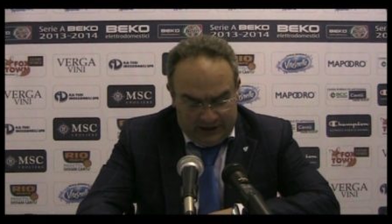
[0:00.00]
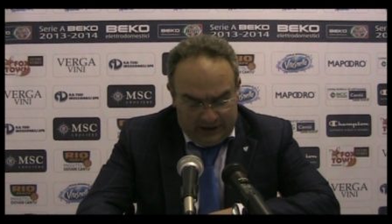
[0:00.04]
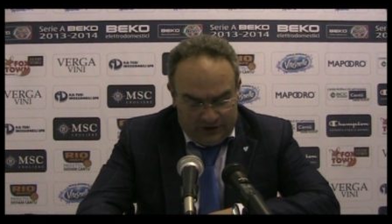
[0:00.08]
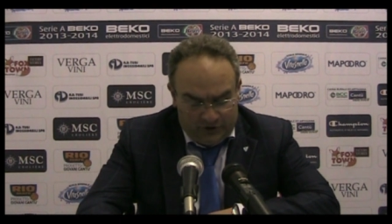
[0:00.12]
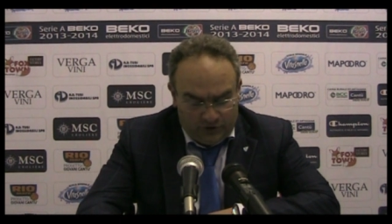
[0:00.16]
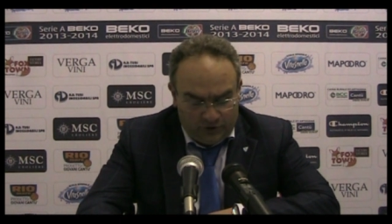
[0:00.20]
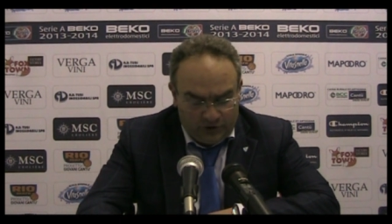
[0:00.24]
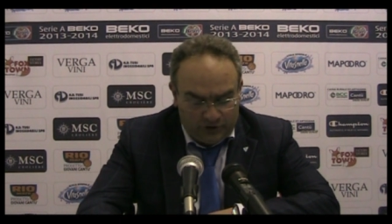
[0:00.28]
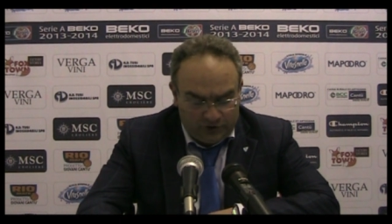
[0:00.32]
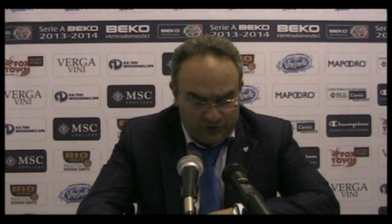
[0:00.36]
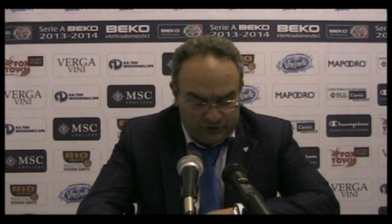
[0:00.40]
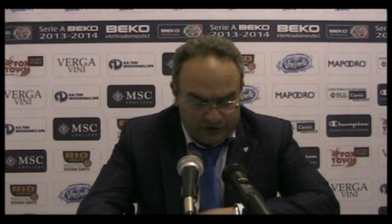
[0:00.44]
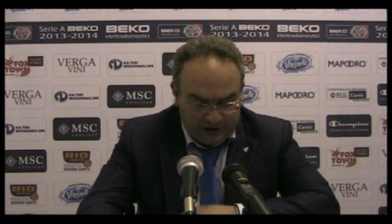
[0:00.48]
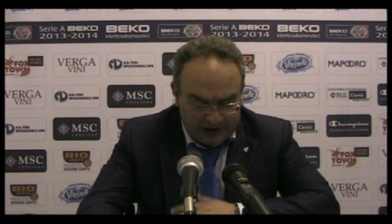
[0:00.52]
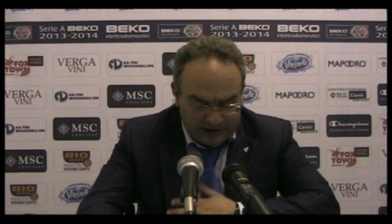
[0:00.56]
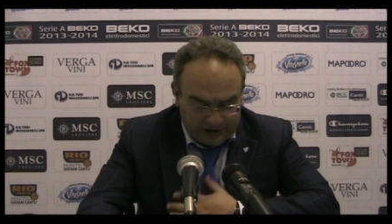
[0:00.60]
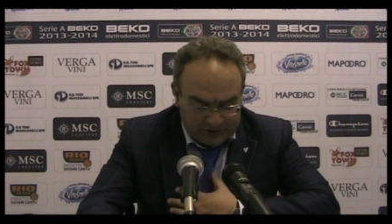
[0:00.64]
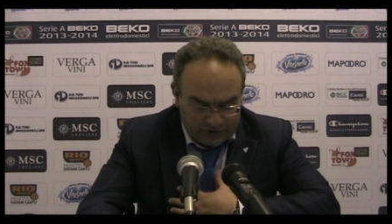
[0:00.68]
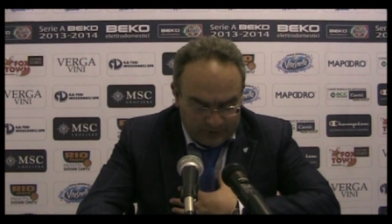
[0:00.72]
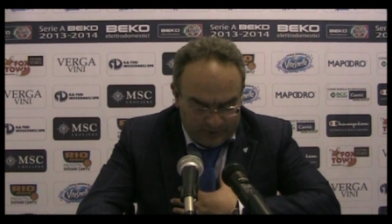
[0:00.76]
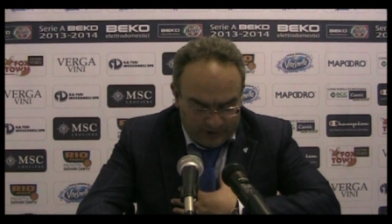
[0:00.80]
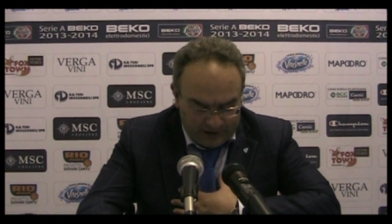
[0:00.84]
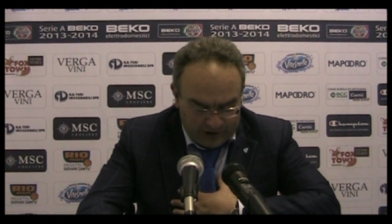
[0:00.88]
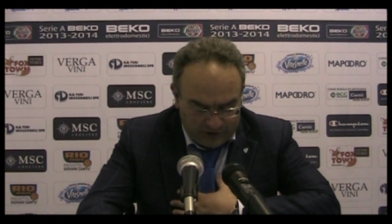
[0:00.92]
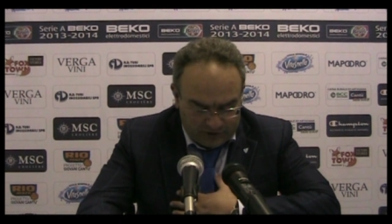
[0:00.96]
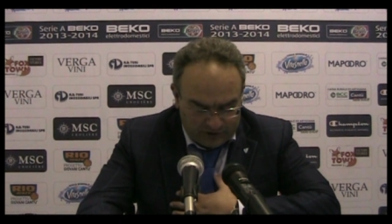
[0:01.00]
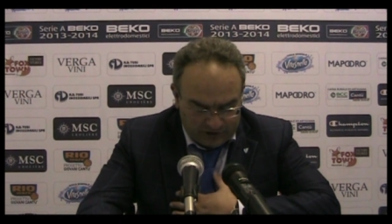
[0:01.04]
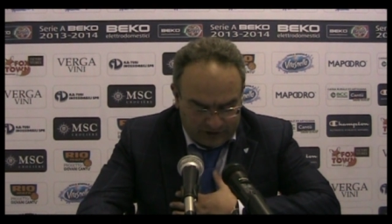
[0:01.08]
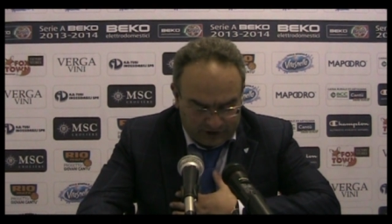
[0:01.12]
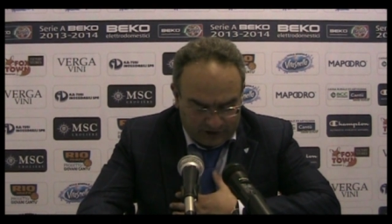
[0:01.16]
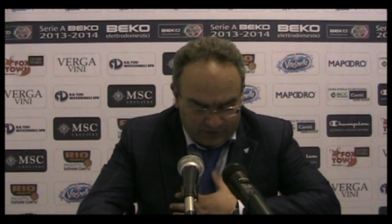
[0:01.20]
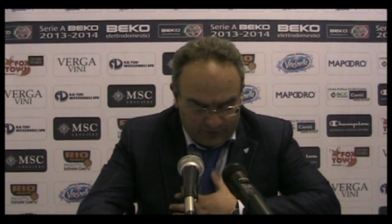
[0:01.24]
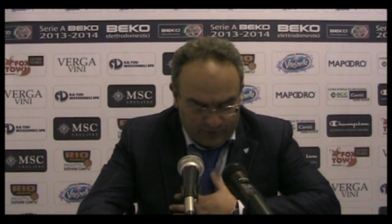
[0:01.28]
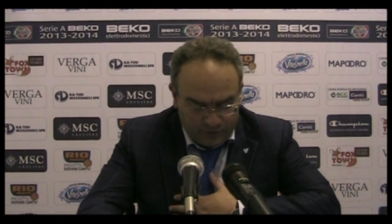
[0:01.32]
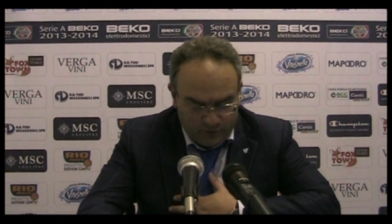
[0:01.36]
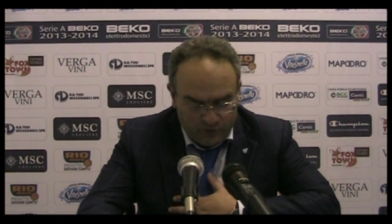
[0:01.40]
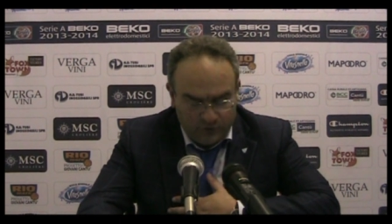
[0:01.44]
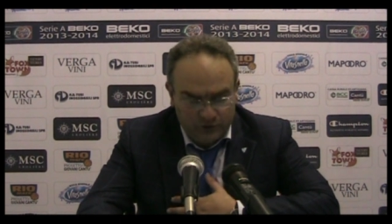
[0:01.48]
Loro hanno tirato meglio da
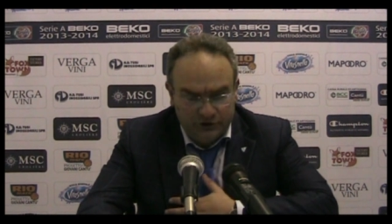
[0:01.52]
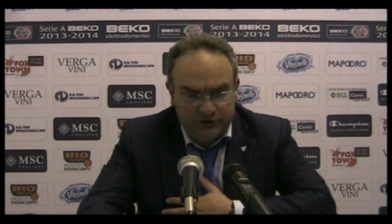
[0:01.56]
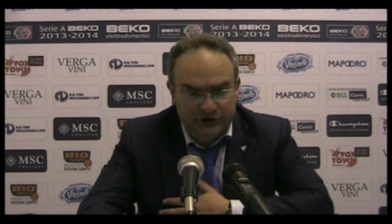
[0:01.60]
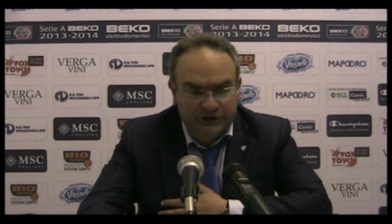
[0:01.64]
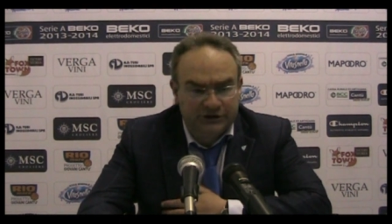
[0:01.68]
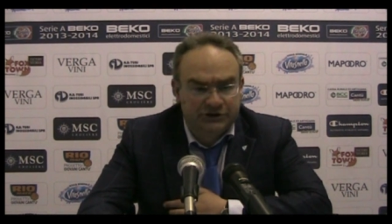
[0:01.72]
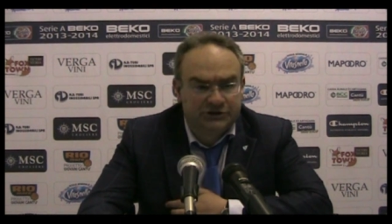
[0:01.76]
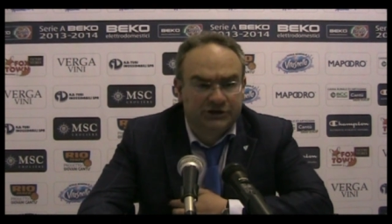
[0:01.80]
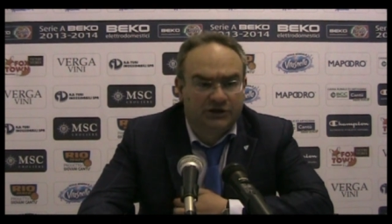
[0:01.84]
tre punti,